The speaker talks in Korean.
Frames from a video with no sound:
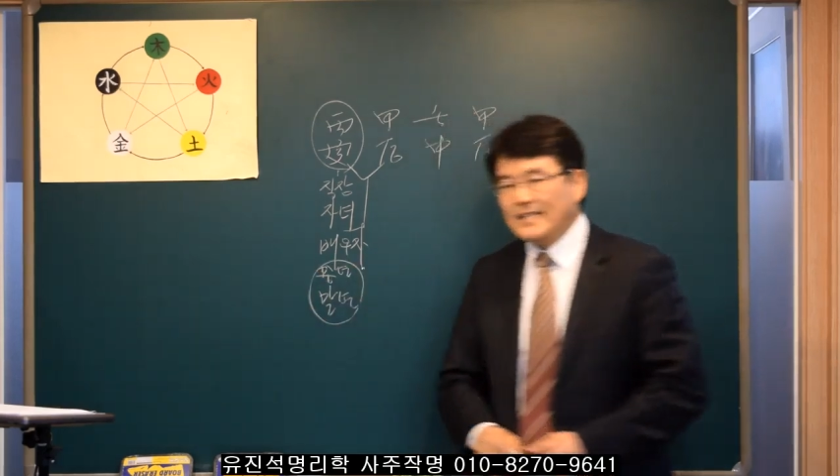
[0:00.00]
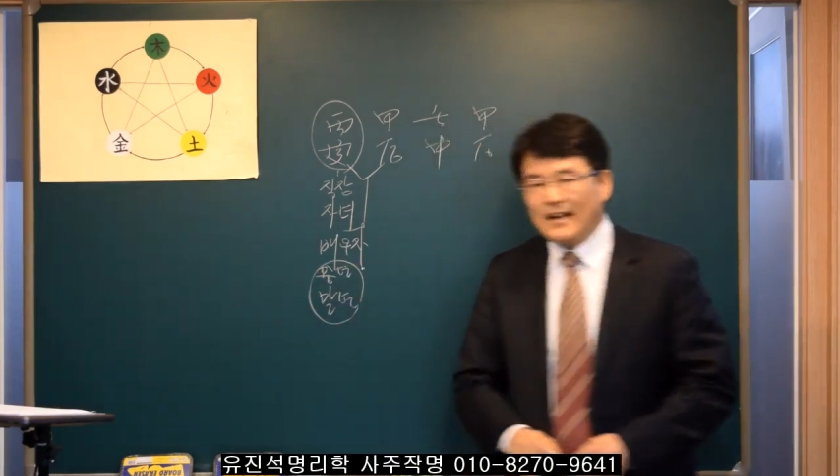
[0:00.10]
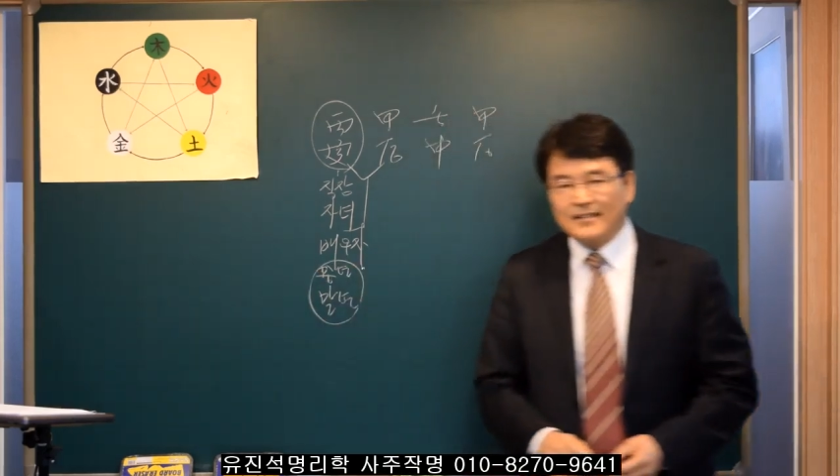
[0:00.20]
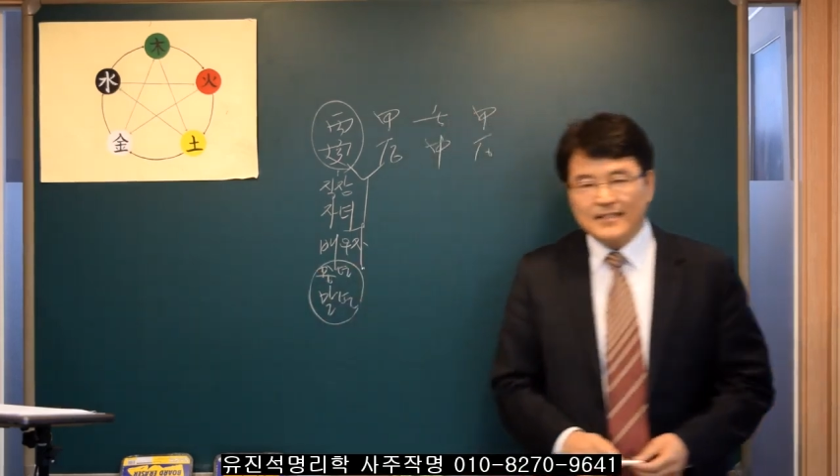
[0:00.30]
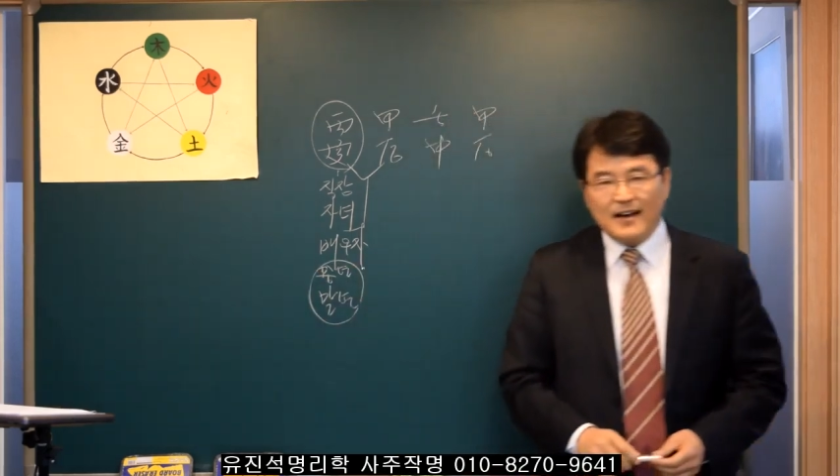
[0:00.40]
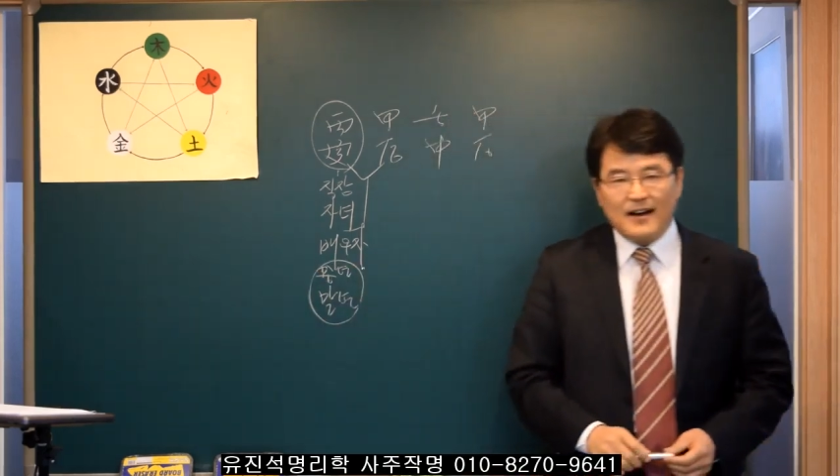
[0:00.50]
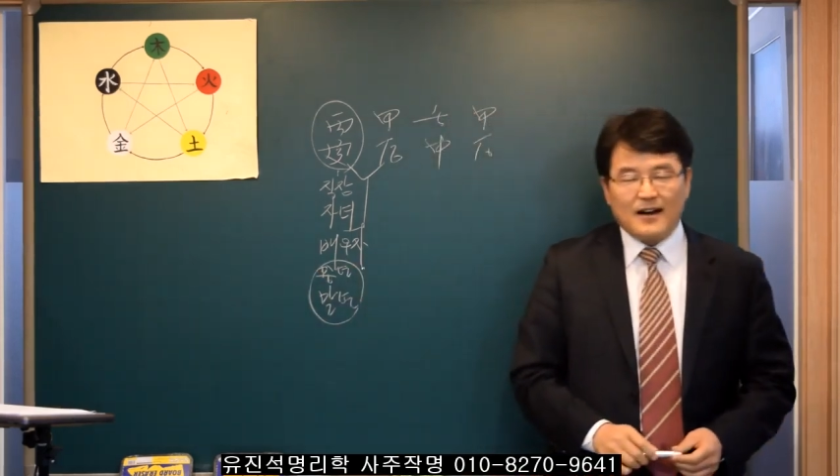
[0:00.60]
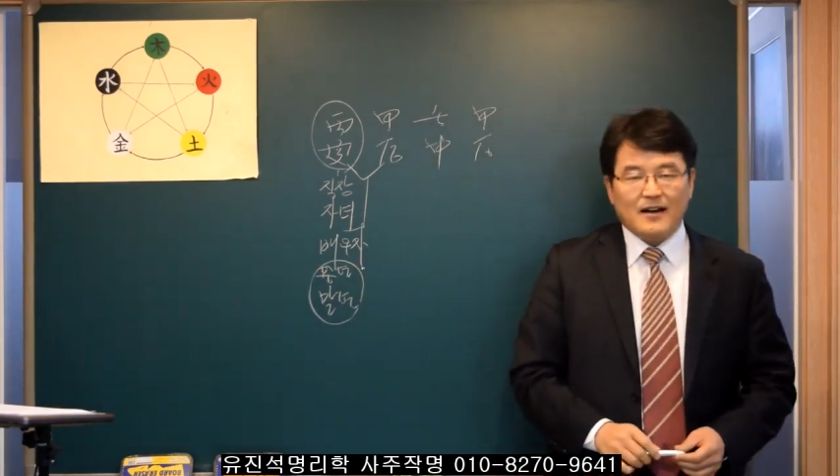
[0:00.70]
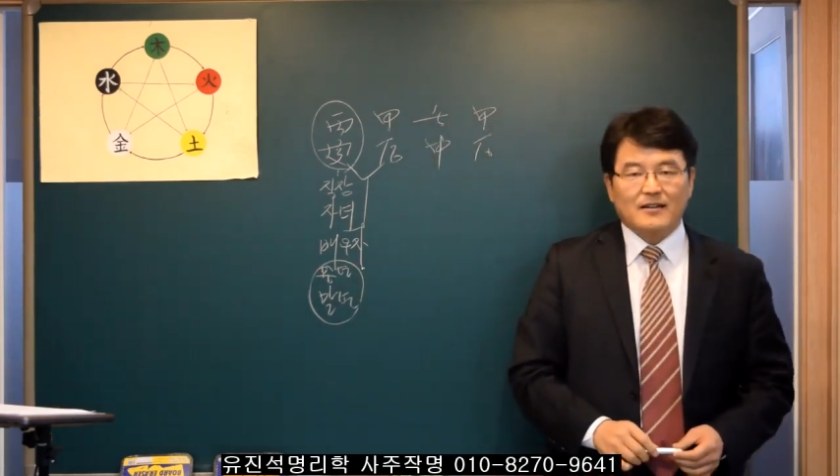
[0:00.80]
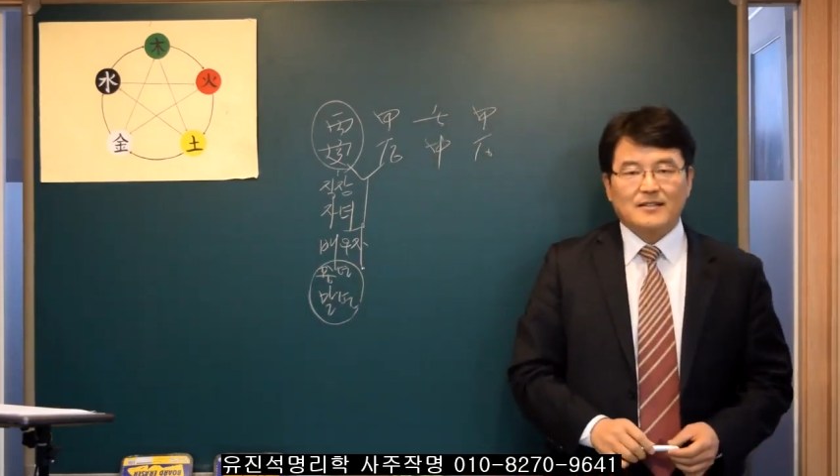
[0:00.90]

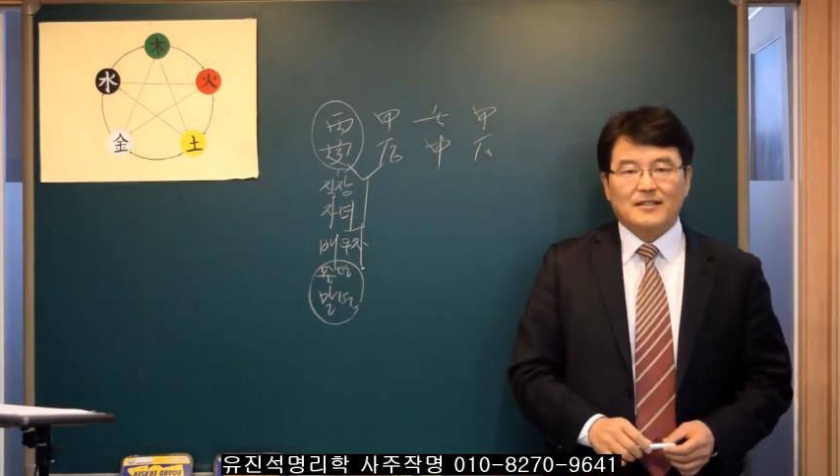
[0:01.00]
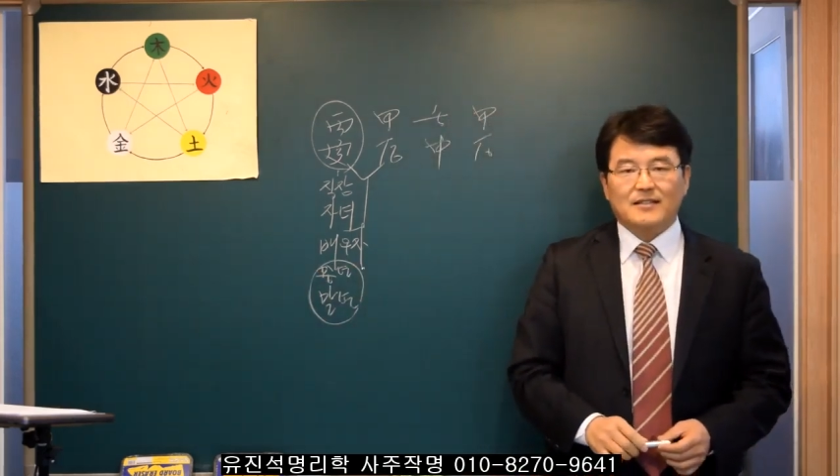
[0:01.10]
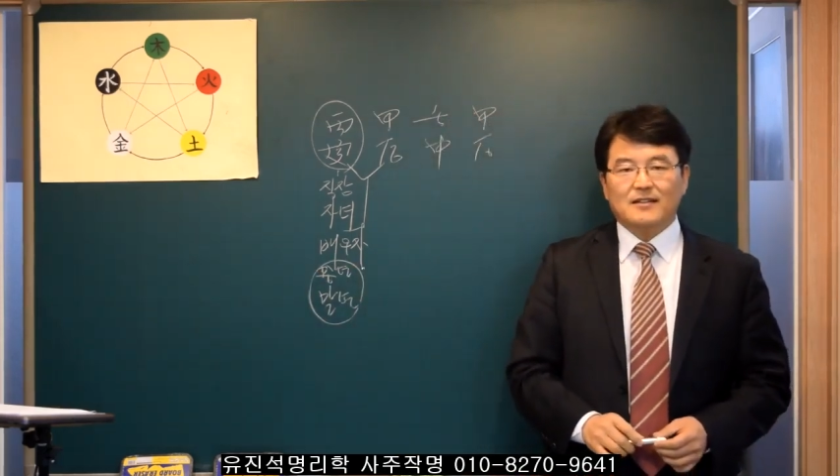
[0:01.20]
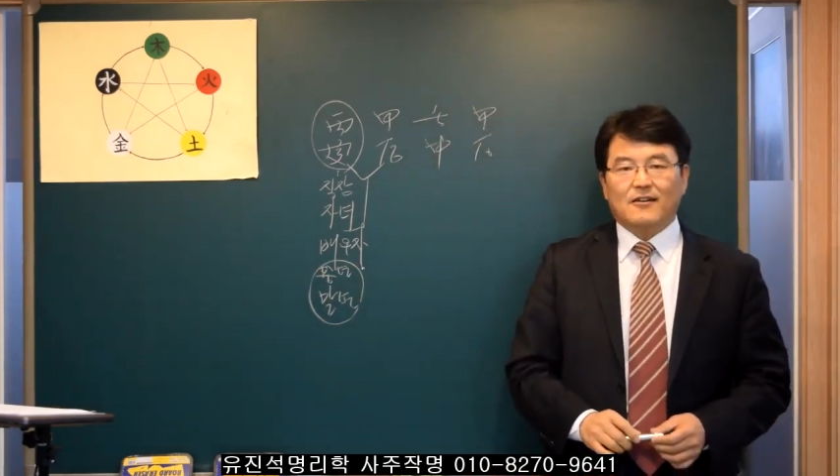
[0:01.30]
사느냐 큰